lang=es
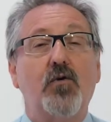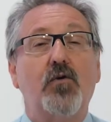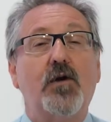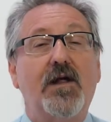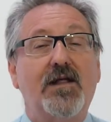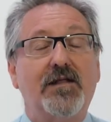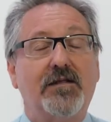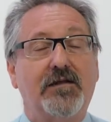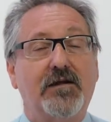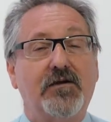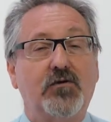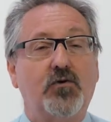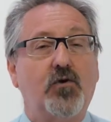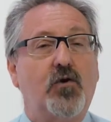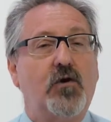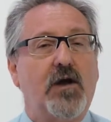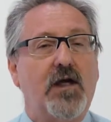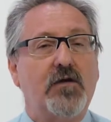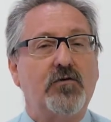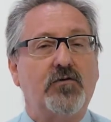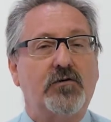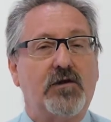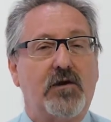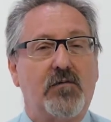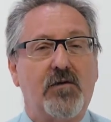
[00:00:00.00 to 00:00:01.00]
durante todo el
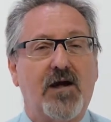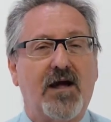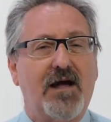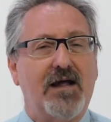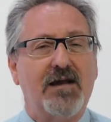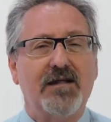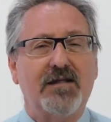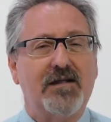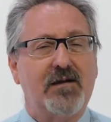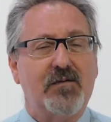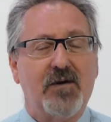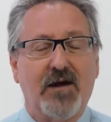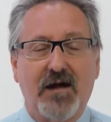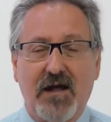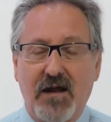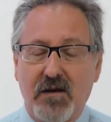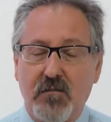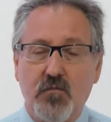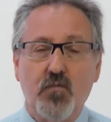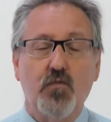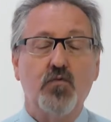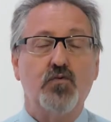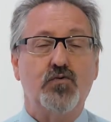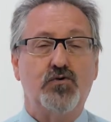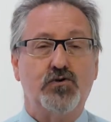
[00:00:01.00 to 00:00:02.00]
año trabajar y trabajar
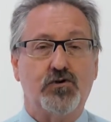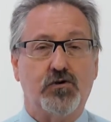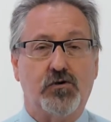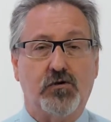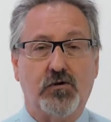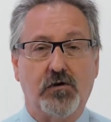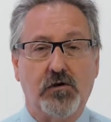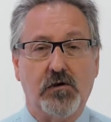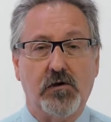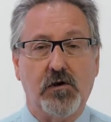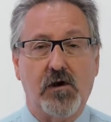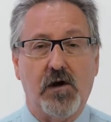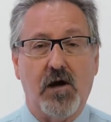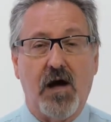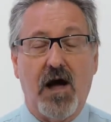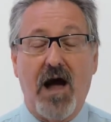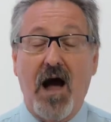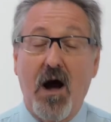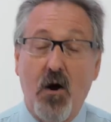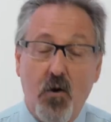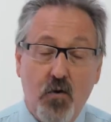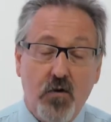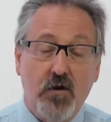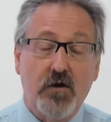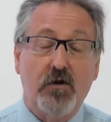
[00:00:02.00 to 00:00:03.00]
mucho
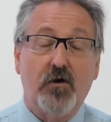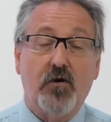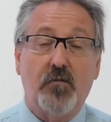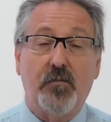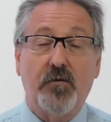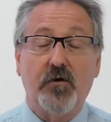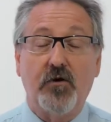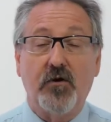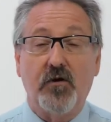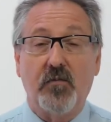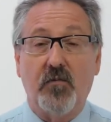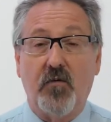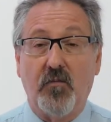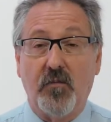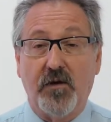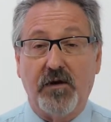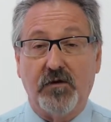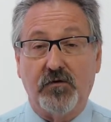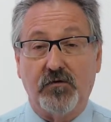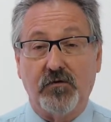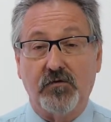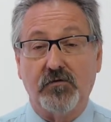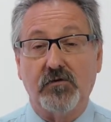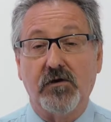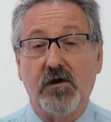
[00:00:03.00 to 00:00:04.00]
aún en los peores
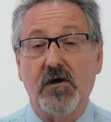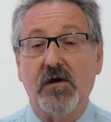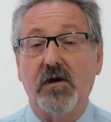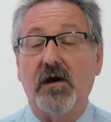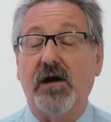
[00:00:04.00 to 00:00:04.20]
momentos,